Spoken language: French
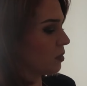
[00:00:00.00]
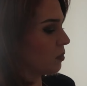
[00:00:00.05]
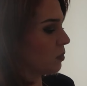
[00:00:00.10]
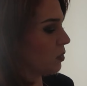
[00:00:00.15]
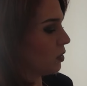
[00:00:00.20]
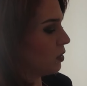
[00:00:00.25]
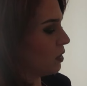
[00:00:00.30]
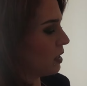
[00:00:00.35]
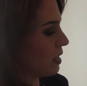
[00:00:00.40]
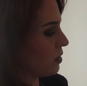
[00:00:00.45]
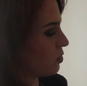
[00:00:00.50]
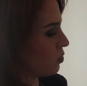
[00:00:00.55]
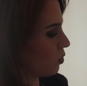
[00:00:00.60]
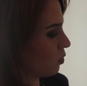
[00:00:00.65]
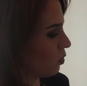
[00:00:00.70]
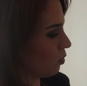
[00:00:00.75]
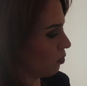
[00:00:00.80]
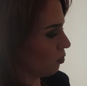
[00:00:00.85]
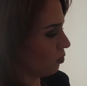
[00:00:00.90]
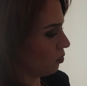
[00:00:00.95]
Bon, là, elles
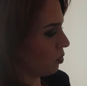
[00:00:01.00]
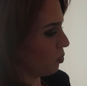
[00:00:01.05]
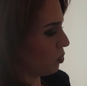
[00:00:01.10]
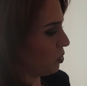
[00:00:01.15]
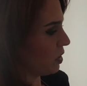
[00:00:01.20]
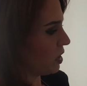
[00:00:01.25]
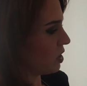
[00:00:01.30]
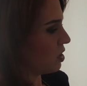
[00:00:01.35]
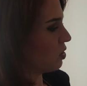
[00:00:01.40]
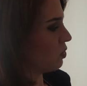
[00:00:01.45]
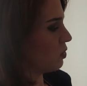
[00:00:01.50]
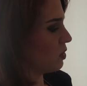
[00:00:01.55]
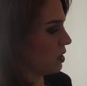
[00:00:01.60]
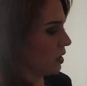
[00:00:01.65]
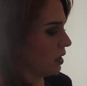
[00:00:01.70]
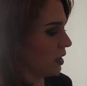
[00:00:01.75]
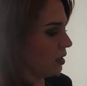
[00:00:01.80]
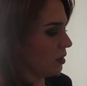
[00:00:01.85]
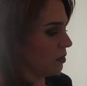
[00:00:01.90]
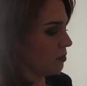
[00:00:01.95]
sont un peu tachées, on
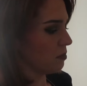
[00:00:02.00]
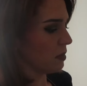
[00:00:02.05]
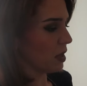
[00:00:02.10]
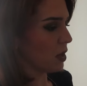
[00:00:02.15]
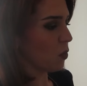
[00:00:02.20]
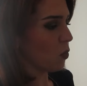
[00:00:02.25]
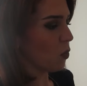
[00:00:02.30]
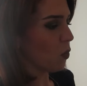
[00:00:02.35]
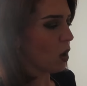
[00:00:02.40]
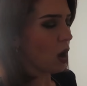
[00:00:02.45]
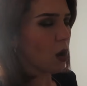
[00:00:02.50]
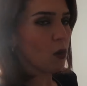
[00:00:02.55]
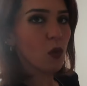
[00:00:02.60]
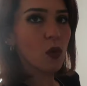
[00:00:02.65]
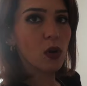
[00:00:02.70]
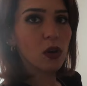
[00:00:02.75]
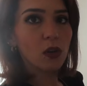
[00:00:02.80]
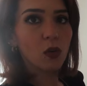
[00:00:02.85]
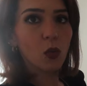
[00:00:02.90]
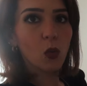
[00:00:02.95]
dirait. Mais
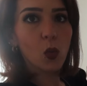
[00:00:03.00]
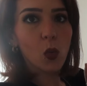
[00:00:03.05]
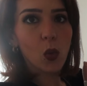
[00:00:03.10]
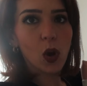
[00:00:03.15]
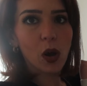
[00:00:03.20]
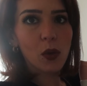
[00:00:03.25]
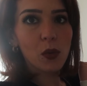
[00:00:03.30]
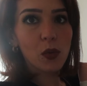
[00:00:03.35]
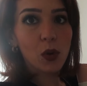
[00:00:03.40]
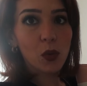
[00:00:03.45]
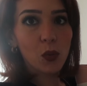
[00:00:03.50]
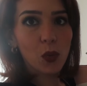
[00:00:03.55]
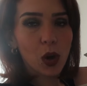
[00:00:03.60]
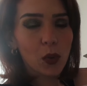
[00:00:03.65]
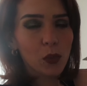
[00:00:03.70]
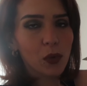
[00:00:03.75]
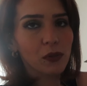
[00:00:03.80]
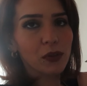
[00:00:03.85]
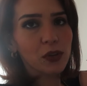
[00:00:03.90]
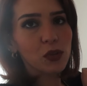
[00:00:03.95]
waouh, waouh,
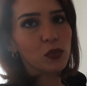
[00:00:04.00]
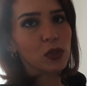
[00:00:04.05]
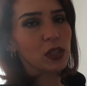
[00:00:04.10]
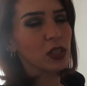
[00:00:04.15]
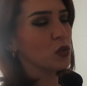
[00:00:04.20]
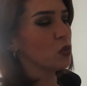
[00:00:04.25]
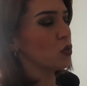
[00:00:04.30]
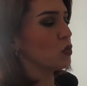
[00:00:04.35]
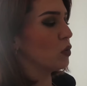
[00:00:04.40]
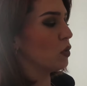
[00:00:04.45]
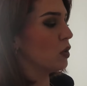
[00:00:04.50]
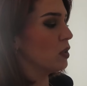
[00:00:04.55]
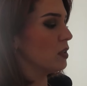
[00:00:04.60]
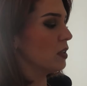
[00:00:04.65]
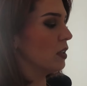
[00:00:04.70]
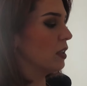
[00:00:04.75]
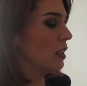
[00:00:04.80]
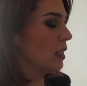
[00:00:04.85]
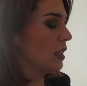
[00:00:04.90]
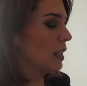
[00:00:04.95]
waouh. En fait, je voulais des chaussures roses
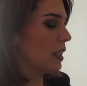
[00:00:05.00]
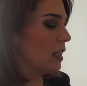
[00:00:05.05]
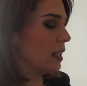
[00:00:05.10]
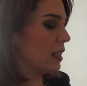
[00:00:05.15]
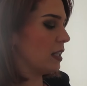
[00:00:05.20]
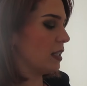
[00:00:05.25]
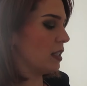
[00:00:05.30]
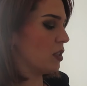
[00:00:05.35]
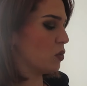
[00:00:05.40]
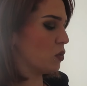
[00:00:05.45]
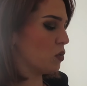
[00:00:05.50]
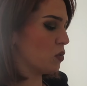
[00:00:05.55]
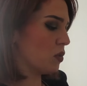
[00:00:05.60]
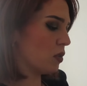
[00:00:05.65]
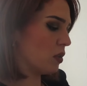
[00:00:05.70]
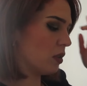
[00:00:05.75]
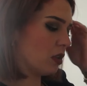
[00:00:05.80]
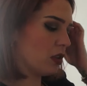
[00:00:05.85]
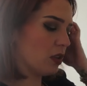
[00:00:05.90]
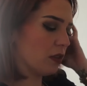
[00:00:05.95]
et des
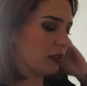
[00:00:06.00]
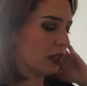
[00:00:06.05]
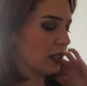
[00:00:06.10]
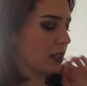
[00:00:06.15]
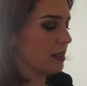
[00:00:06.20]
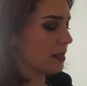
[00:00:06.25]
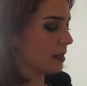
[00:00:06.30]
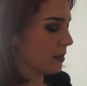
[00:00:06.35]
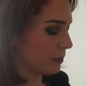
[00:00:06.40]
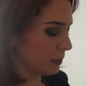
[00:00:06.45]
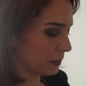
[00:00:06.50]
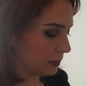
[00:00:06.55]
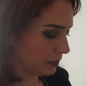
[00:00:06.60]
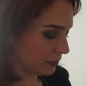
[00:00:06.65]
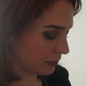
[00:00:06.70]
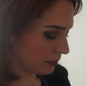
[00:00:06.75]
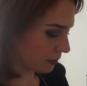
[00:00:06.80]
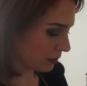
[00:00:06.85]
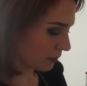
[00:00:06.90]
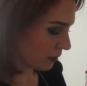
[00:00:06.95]
chaussures euh, vertes.
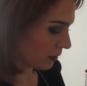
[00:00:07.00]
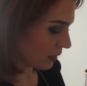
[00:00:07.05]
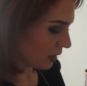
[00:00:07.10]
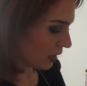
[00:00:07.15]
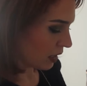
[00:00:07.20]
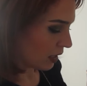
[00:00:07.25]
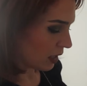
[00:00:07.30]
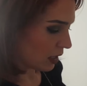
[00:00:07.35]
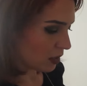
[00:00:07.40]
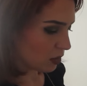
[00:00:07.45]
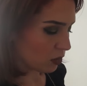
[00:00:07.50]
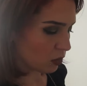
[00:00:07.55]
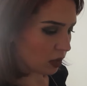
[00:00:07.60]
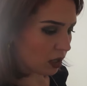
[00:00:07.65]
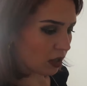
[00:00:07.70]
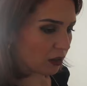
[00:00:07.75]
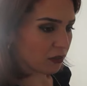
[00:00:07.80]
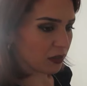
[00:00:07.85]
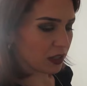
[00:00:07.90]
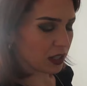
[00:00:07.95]
Donc
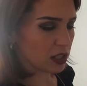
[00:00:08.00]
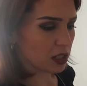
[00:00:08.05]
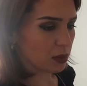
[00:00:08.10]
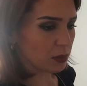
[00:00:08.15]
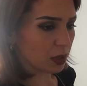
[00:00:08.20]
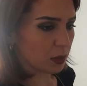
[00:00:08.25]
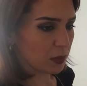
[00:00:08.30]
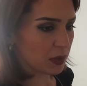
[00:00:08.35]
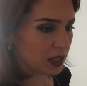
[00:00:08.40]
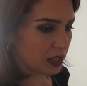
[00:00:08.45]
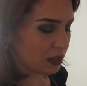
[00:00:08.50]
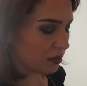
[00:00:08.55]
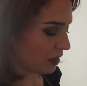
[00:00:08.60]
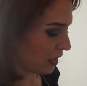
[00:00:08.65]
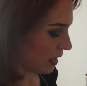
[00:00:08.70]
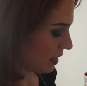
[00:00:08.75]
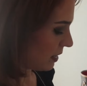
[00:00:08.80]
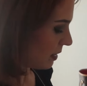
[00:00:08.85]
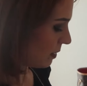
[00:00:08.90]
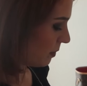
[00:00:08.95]
en vert, j'aimerais bien des
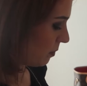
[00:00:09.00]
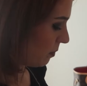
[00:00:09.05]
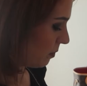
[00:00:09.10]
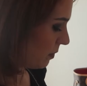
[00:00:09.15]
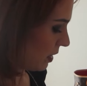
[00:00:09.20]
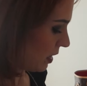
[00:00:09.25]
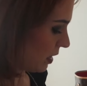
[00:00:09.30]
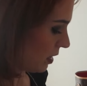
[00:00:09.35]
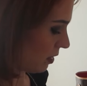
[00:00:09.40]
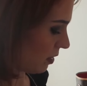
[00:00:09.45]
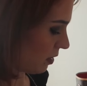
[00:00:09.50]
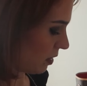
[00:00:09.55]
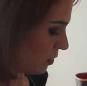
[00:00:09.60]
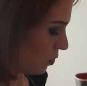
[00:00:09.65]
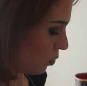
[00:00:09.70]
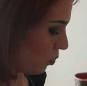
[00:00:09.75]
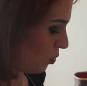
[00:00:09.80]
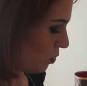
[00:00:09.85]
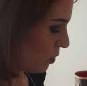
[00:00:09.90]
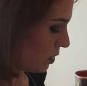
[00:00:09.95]
Vans, mais euh, elles
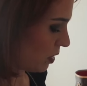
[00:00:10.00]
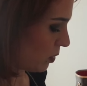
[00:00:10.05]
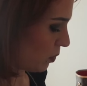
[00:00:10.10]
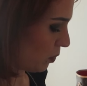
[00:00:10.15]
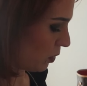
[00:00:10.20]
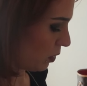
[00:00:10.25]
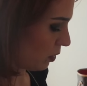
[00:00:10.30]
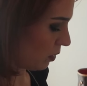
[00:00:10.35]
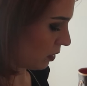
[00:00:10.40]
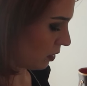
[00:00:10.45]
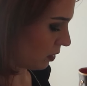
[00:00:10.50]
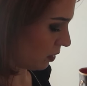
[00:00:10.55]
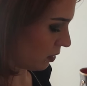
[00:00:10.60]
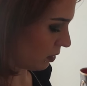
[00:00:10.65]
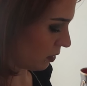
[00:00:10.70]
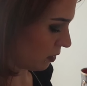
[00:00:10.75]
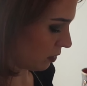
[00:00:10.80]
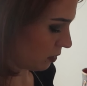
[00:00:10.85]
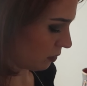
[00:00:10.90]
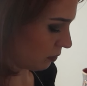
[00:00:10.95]
sont plus dispo
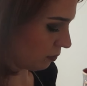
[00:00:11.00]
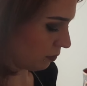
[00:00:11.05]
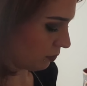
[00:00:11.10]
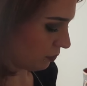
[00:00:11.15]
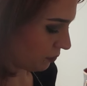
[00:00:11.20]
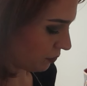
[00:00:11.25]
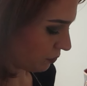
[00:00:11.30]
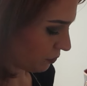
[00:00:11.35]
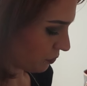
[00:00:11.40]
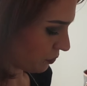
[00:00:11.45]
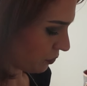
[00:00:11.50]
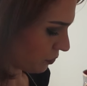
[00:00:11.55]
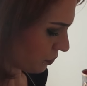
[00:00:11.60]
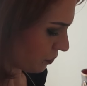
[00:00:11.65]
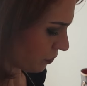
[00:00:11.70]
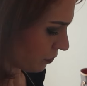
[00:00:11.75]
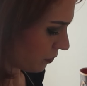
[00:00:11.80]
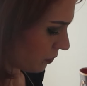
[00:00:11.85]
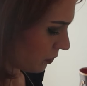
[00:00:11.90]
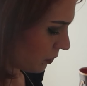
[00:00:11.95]
euh,
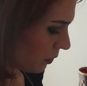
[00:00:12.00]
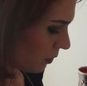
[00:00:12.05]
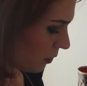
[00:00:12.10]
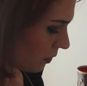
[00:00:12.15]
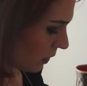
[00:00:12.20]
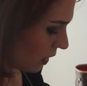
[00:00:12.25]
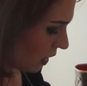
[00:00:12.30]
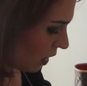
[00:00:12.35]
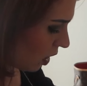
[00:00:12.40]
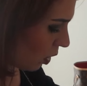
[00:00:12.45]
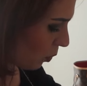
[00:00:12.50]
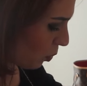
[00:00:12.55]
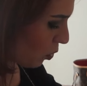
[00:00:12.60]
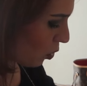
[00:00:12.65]
en